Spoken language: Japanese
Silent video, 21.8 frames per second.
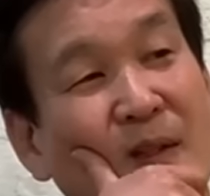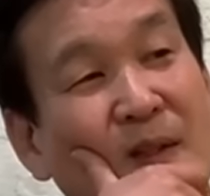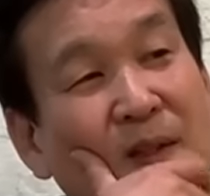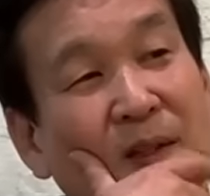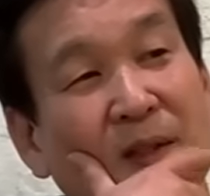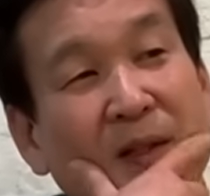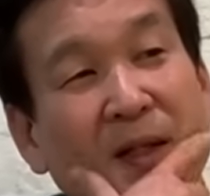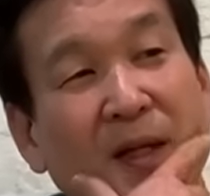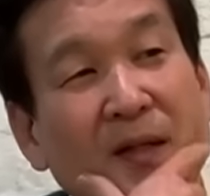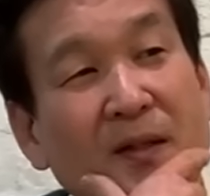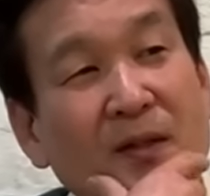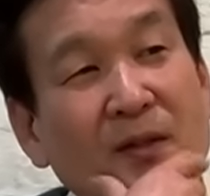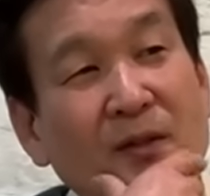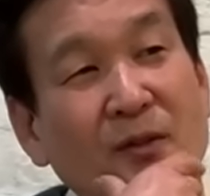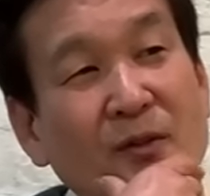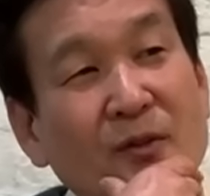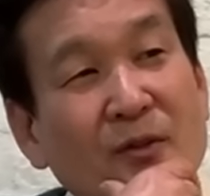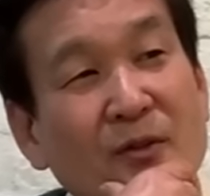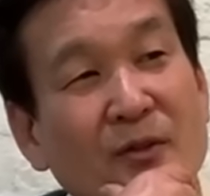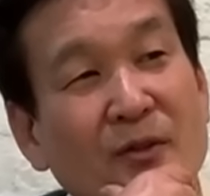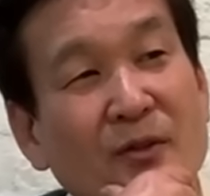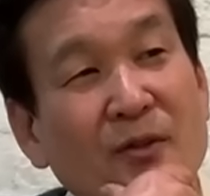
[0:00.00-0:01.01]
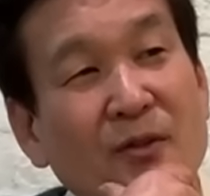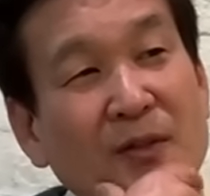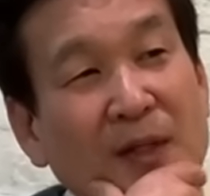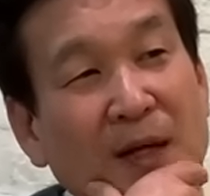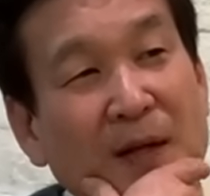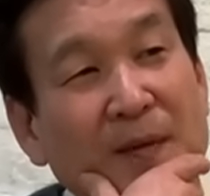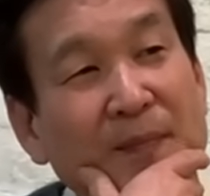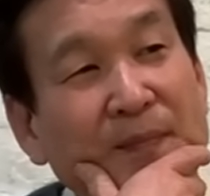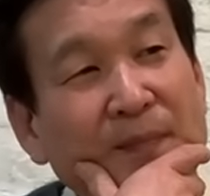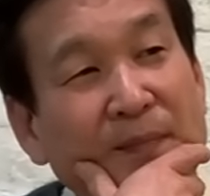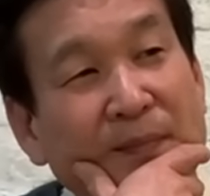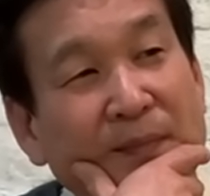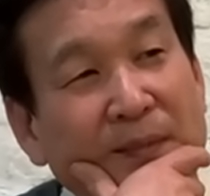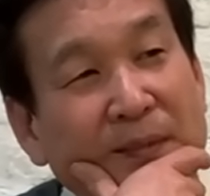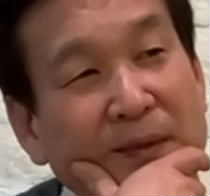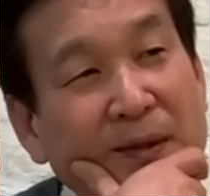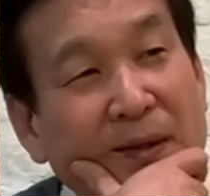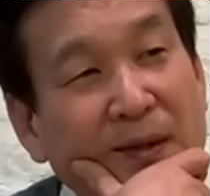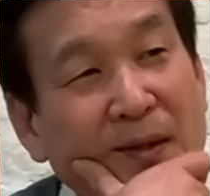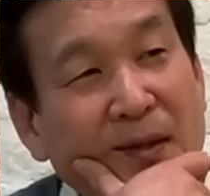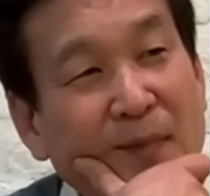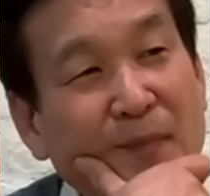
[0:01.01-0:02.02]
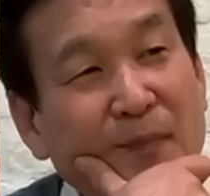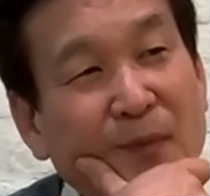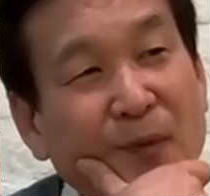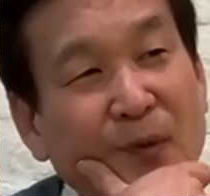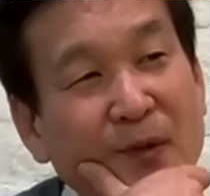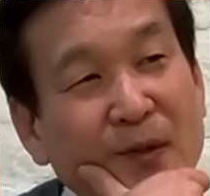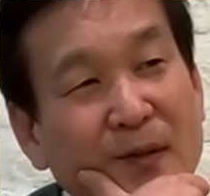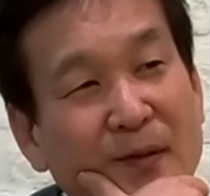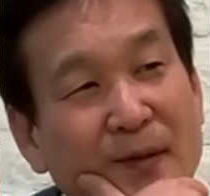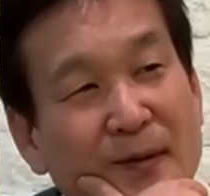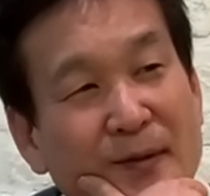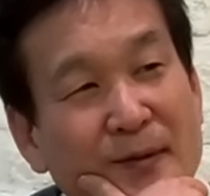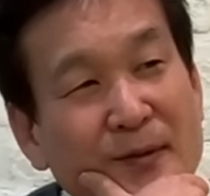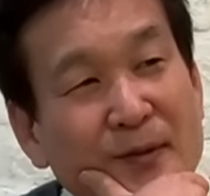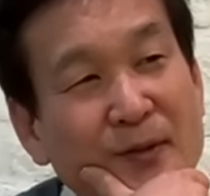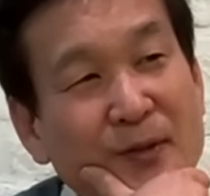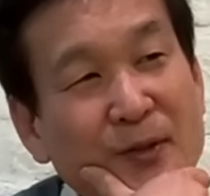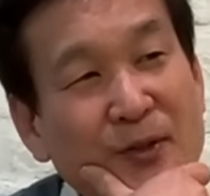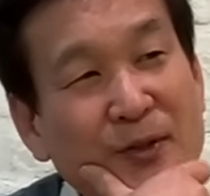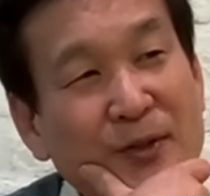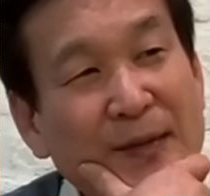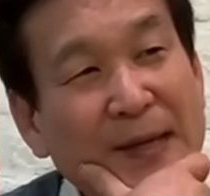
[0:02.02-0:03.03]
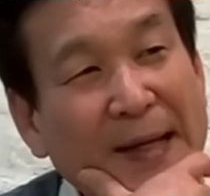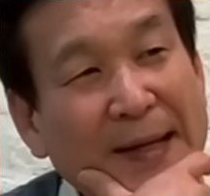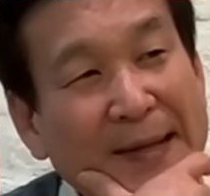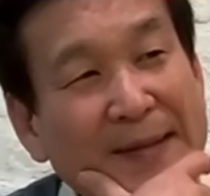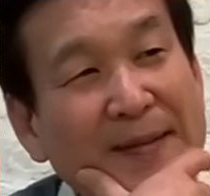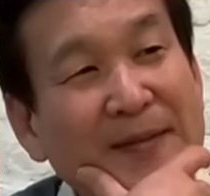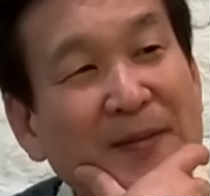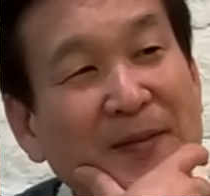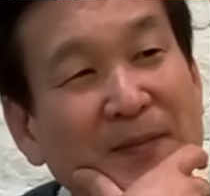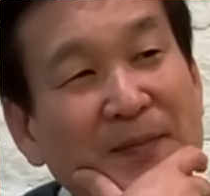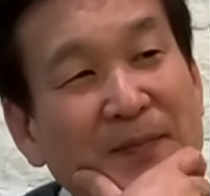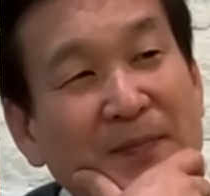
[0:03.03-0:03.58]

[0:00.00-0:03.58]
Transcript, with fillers: 世界標準が日本では通用しないとっ